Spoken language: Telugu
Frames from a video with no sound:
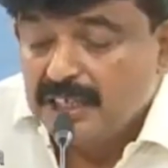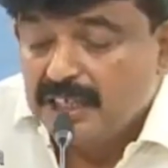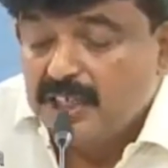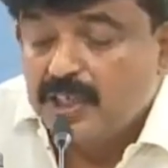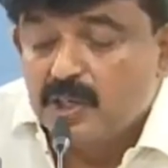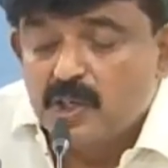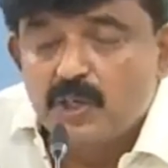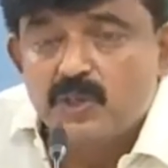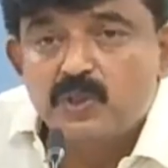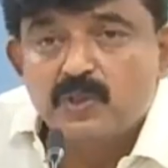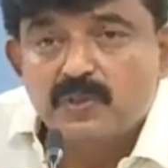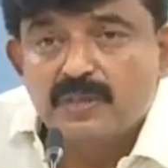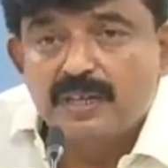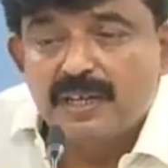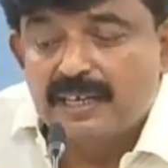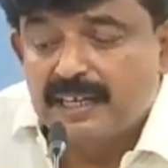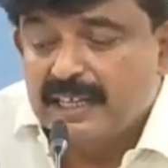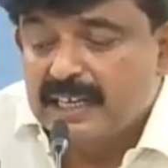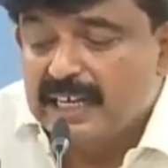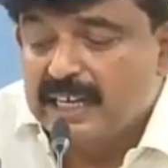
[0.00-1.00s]
ఈరోజు
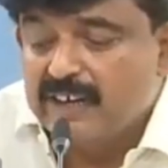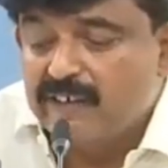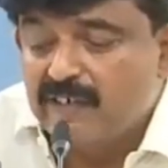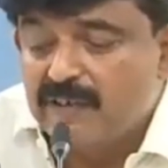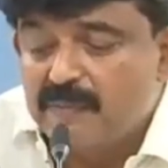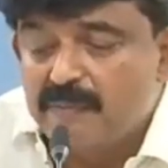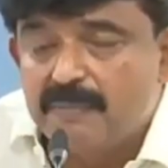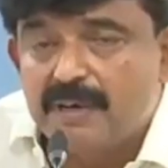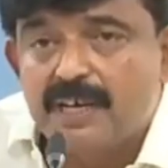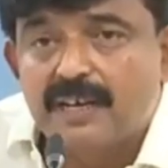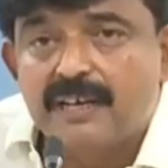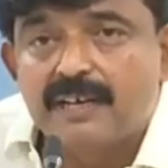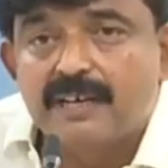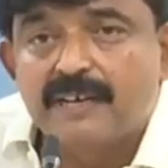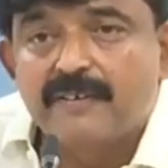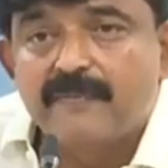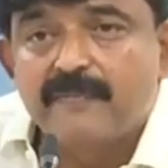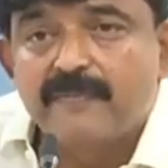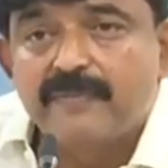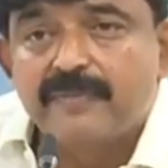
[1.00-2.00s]
అంటే నవంబర్
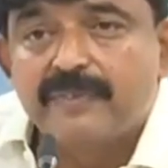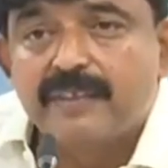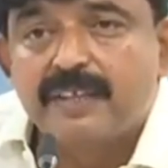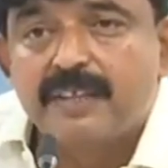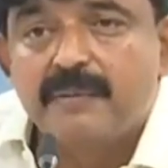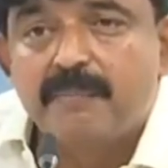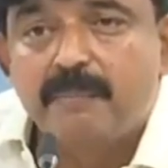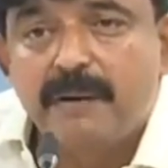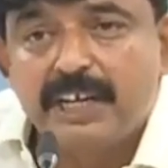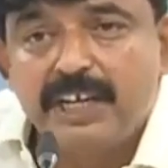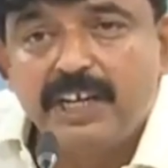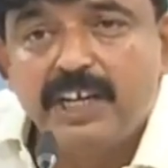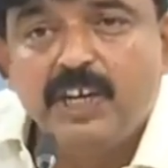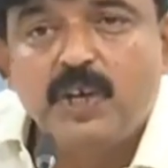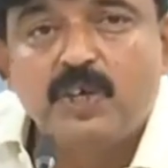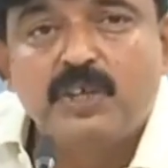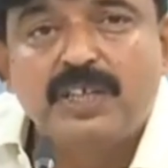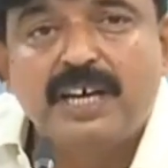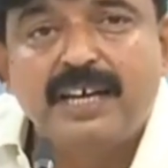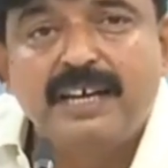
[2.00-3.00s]
పన్నెండో
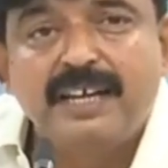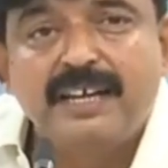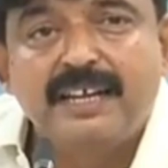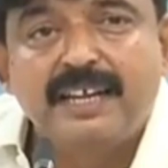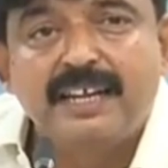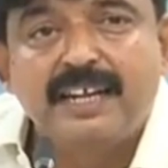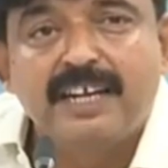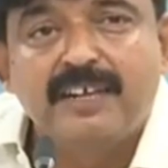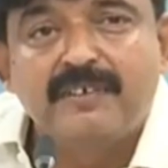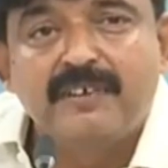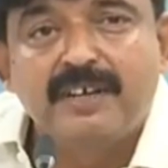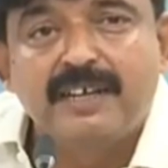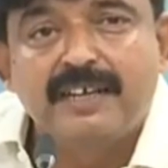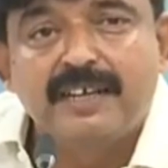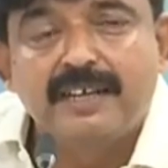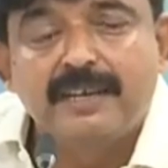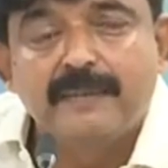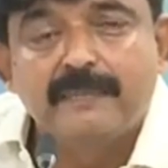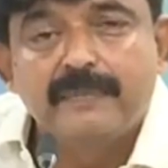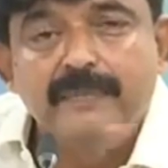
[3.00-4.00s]
తారీఖు
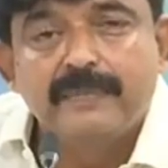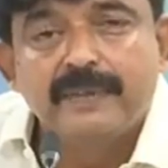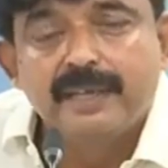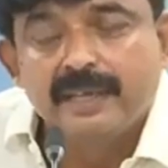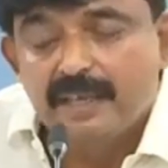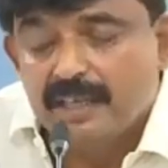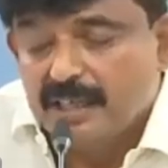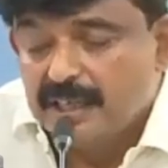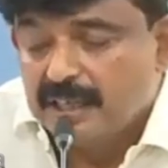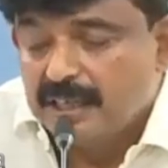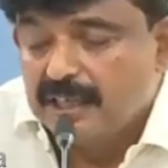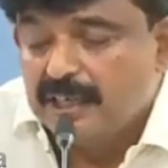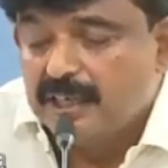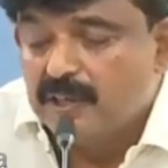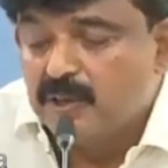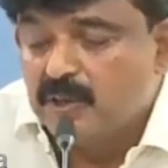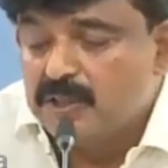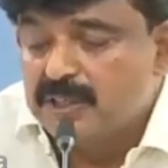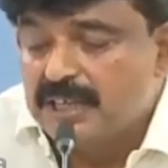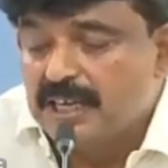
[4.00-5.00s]
అయినటువంటి ఈ
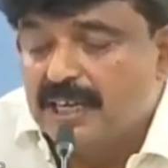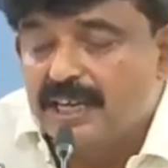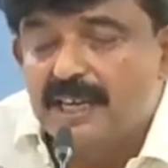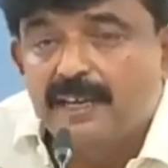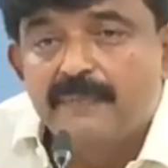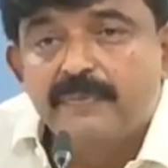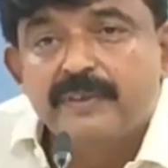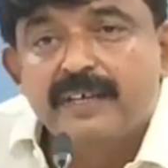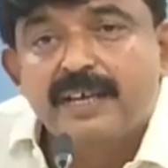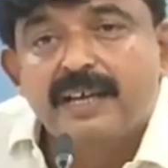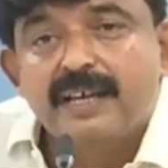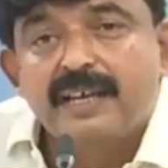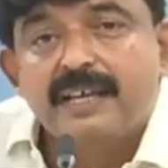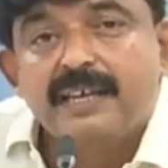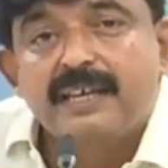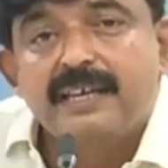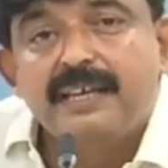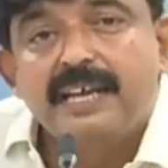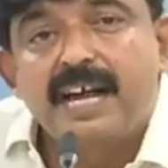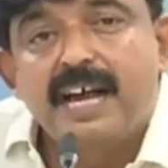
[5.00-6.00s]
రోజున
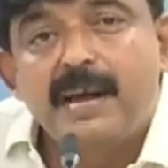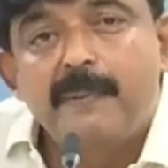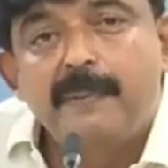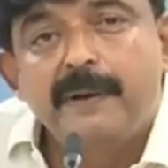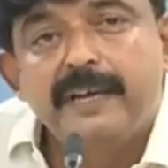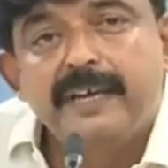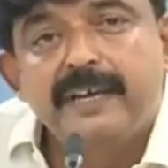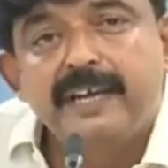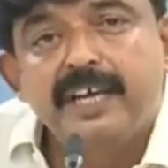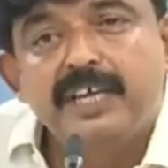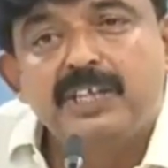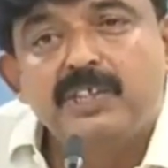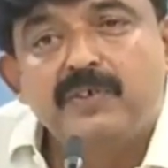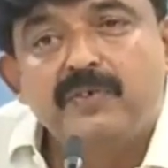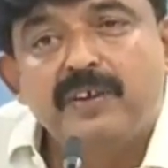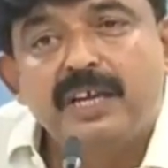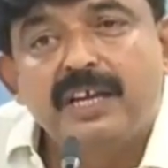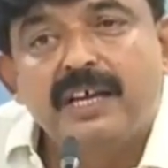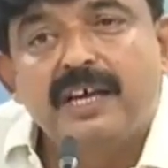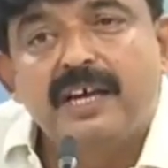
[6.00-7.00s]
యాభై ఐదు
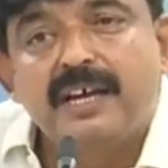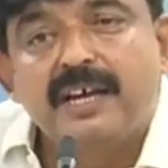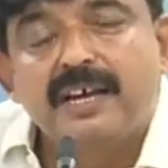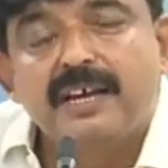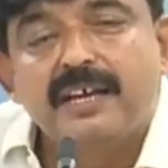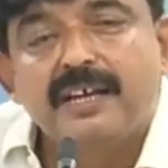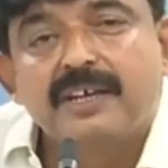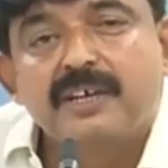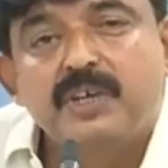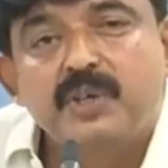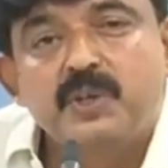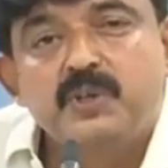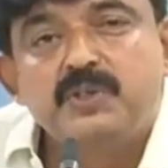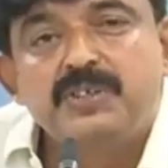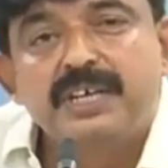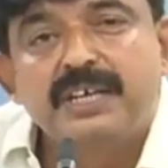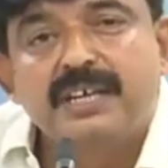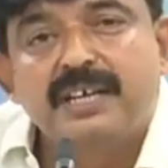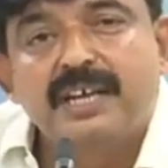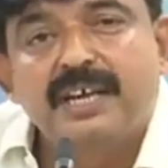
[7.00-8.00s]
వేల
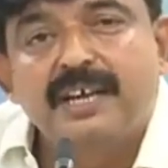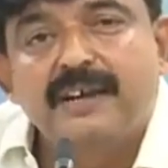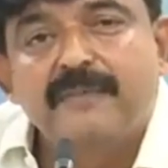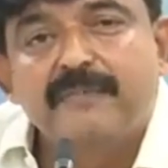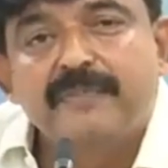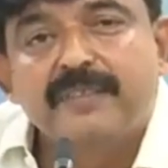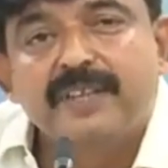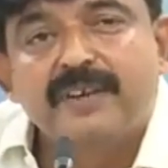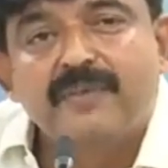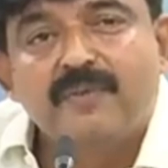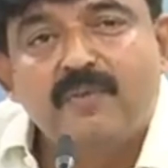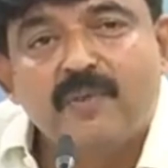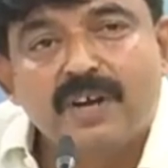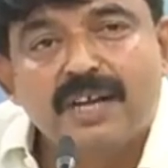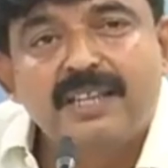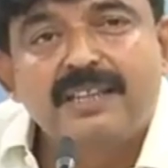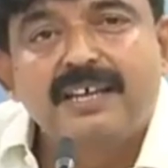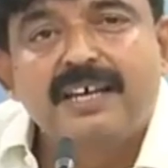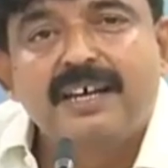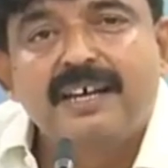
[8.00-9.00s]
క్యూసెక్ల
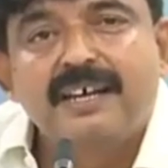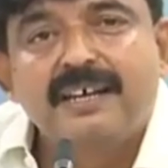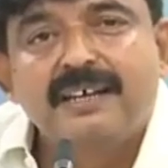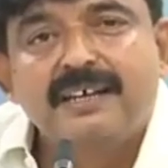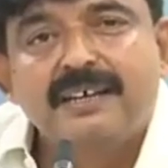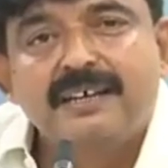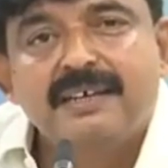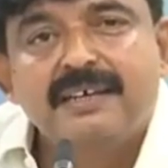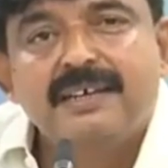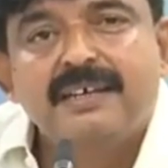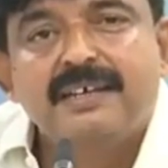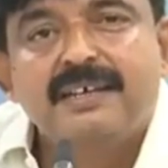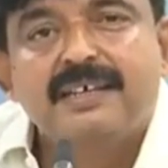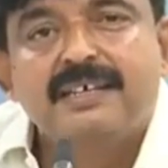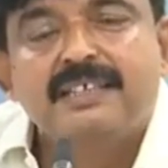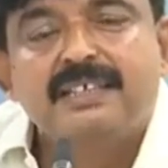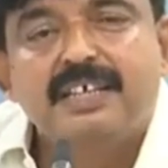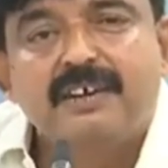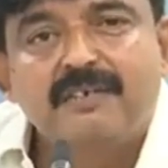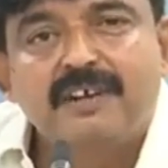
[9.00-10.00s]
వరద
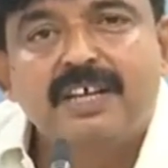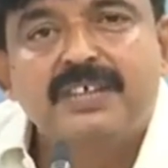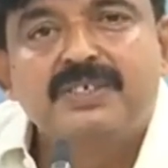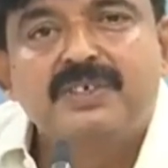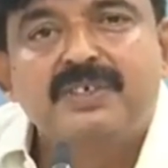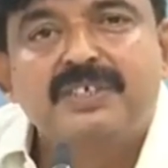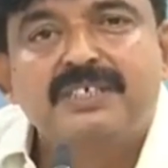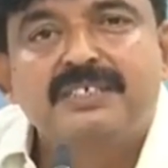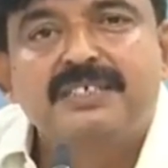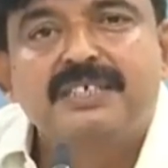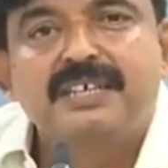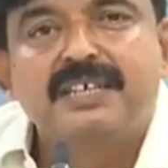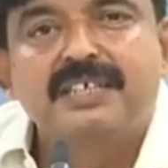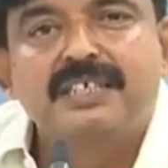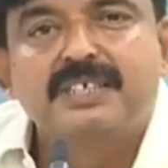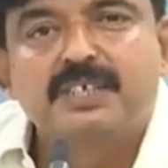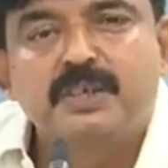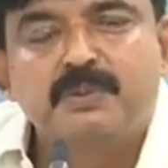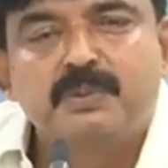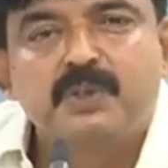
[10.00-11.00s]
ధవళేశ్వరం నుంచి కింద
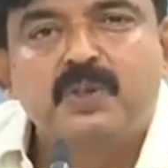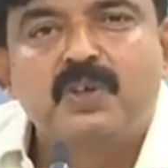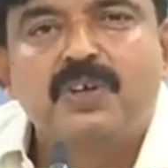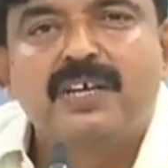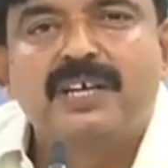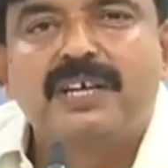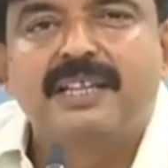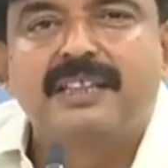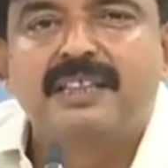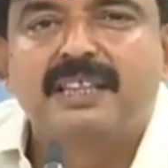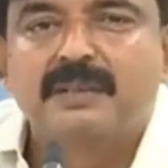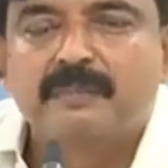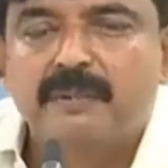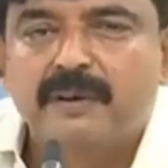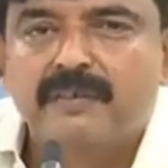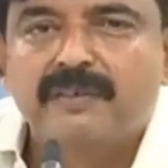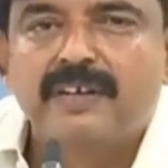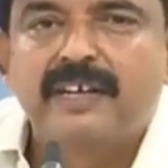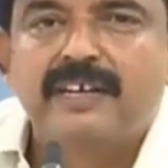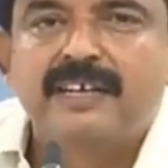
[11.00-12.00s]
సముద్రంలోకి వెళ్తుంది
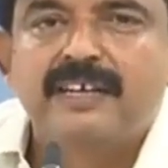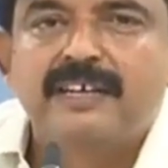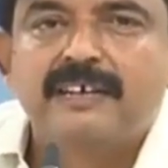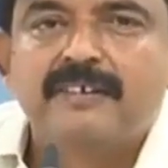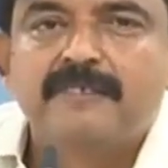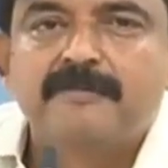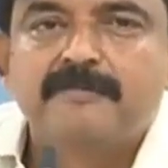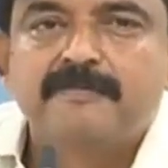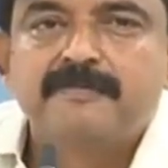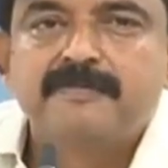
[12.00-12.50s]
పవన్ నాయుడు గారు